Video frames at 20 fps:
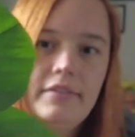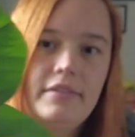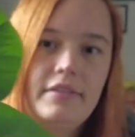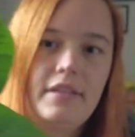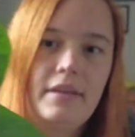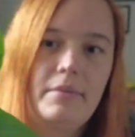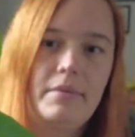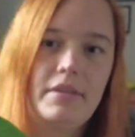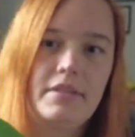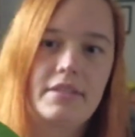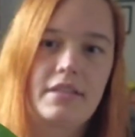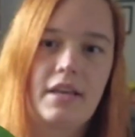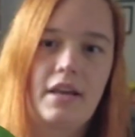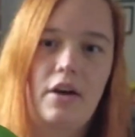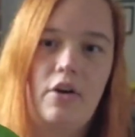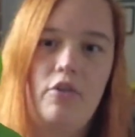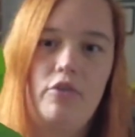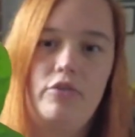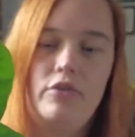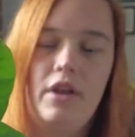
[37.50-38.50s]
Die habe ich jetzt
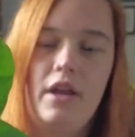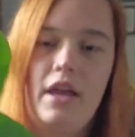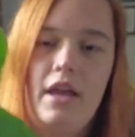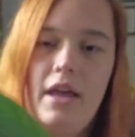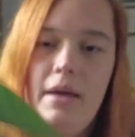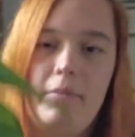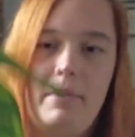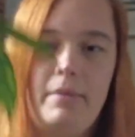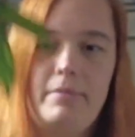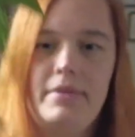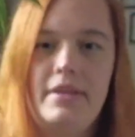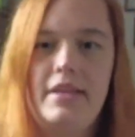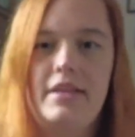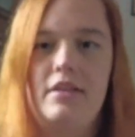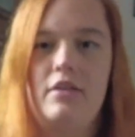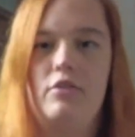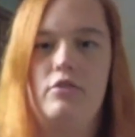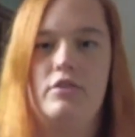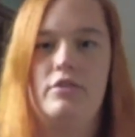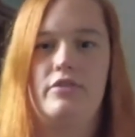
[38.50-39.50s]
gekauft beim
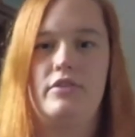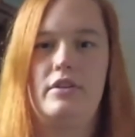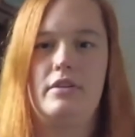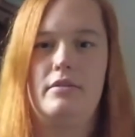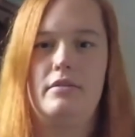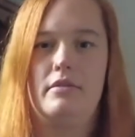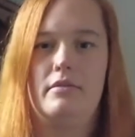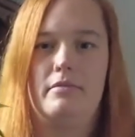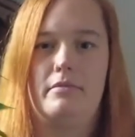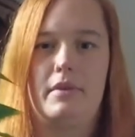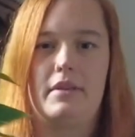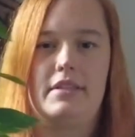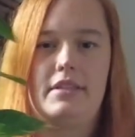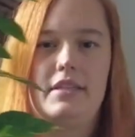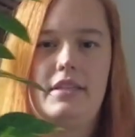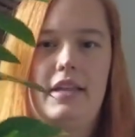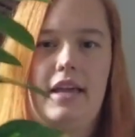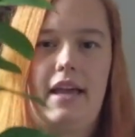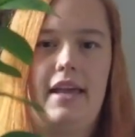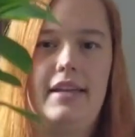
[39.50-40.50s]
Dena. Und ich finde, man
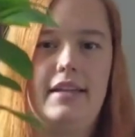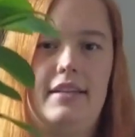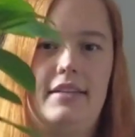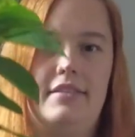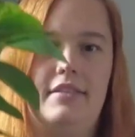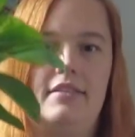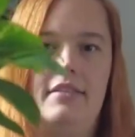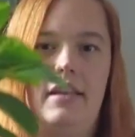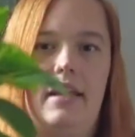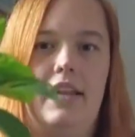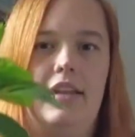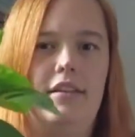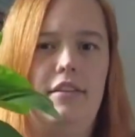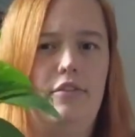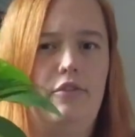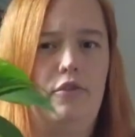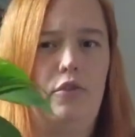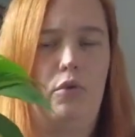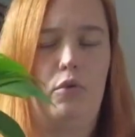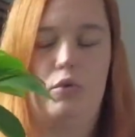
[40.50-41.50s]
sieht eigentlich, sie ist
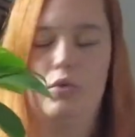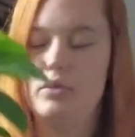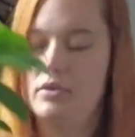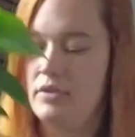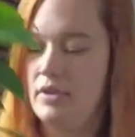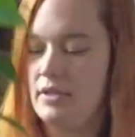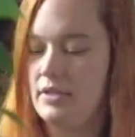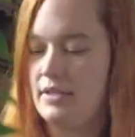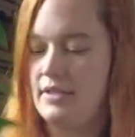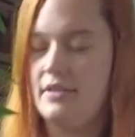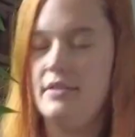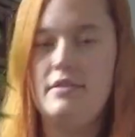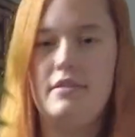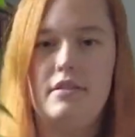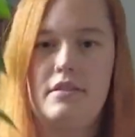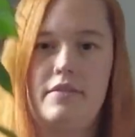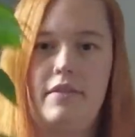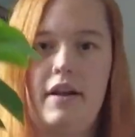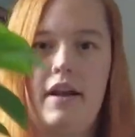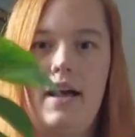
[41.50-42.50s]
relativ groß. Also ich
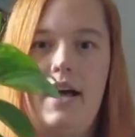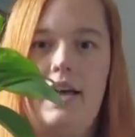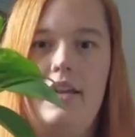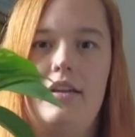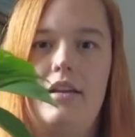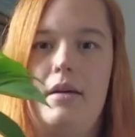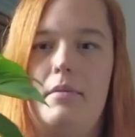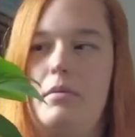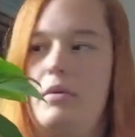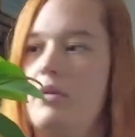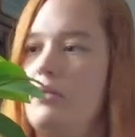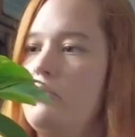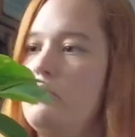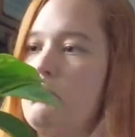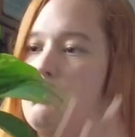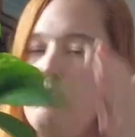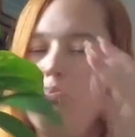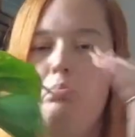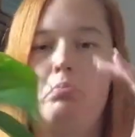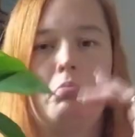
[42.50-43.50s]
sitze zwar gerade, aber
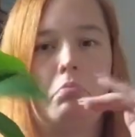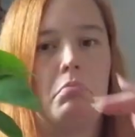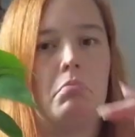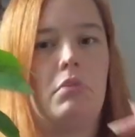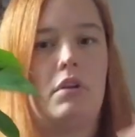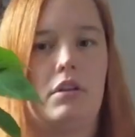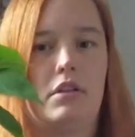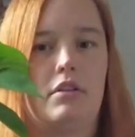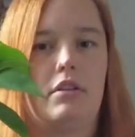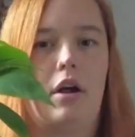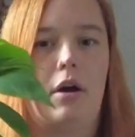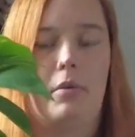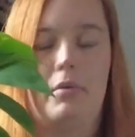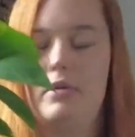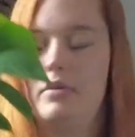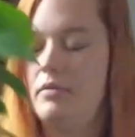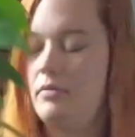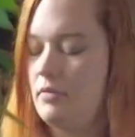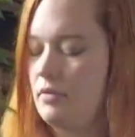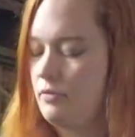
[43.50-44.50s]
ich
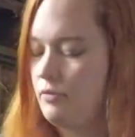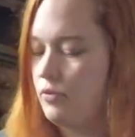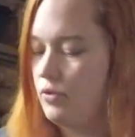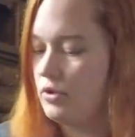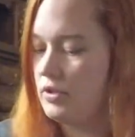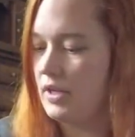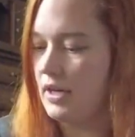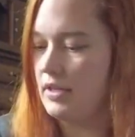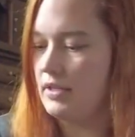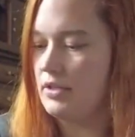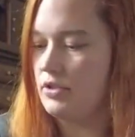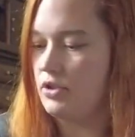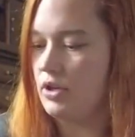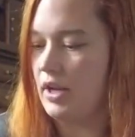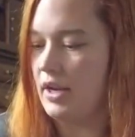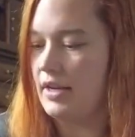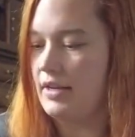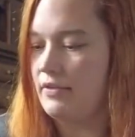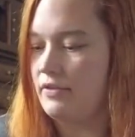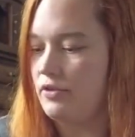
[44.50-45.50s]
glaube, würde sagen, sie ist schon
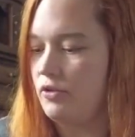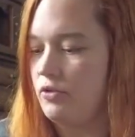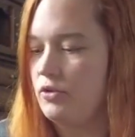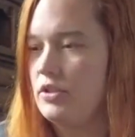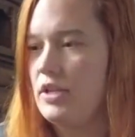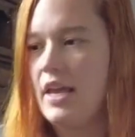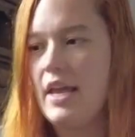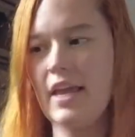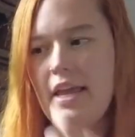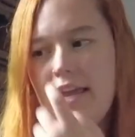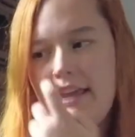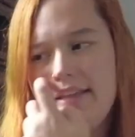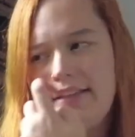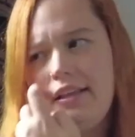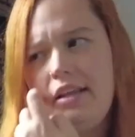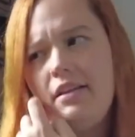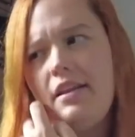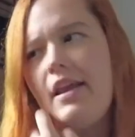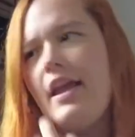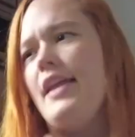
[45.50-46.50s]
relativ groß. Ist
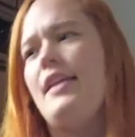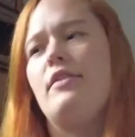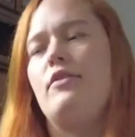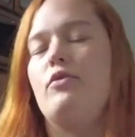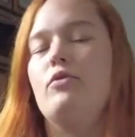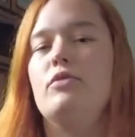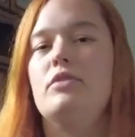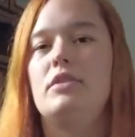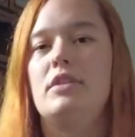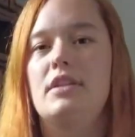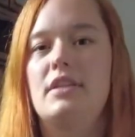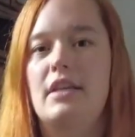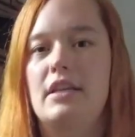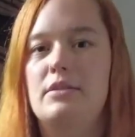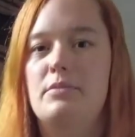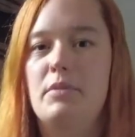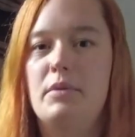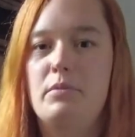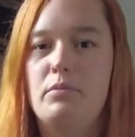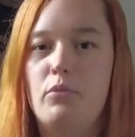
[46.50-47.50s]
dann echt günstig.
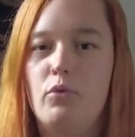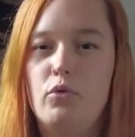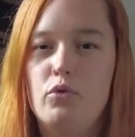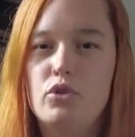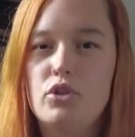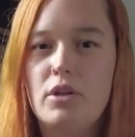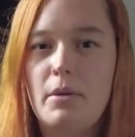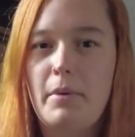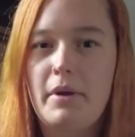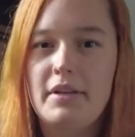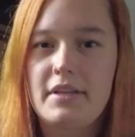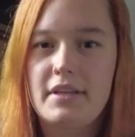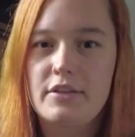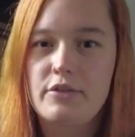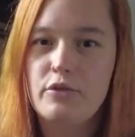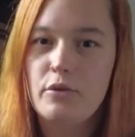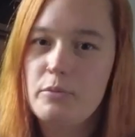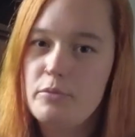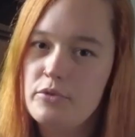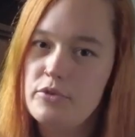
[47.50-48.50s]
Also mit Moosstab hat die
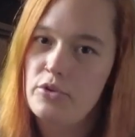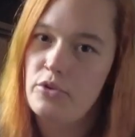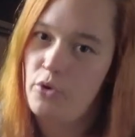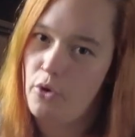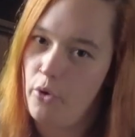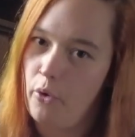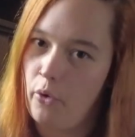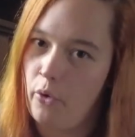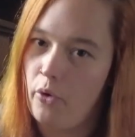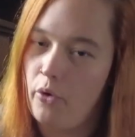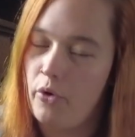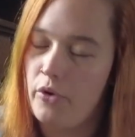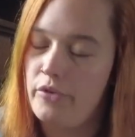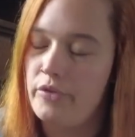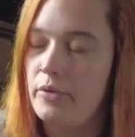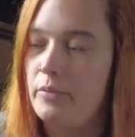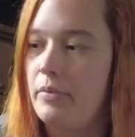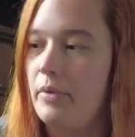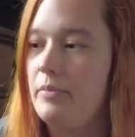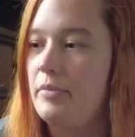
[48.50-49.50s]
jetzt 15 Euro
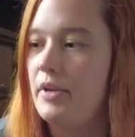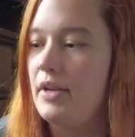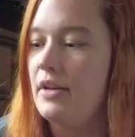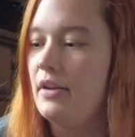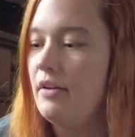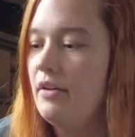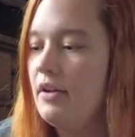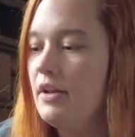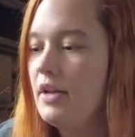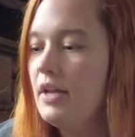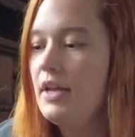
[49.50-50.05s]
gekostet beim Dena.